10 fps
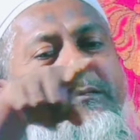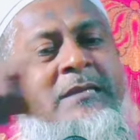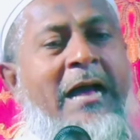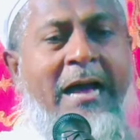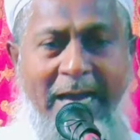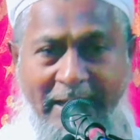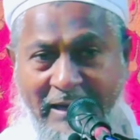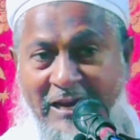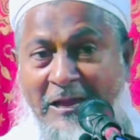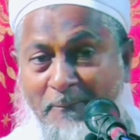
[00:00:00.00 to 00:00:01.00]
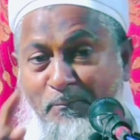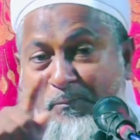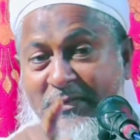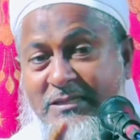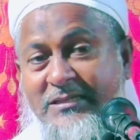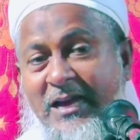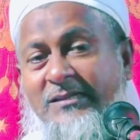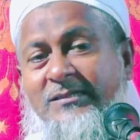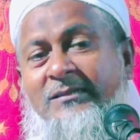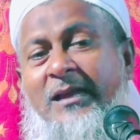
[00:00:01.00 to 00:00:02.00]
যায়
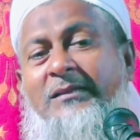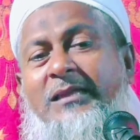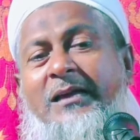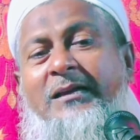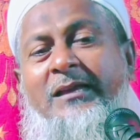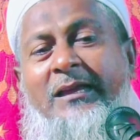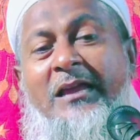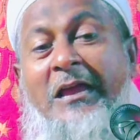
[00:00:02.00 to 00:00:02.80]
বিশ্বাস না থাকলে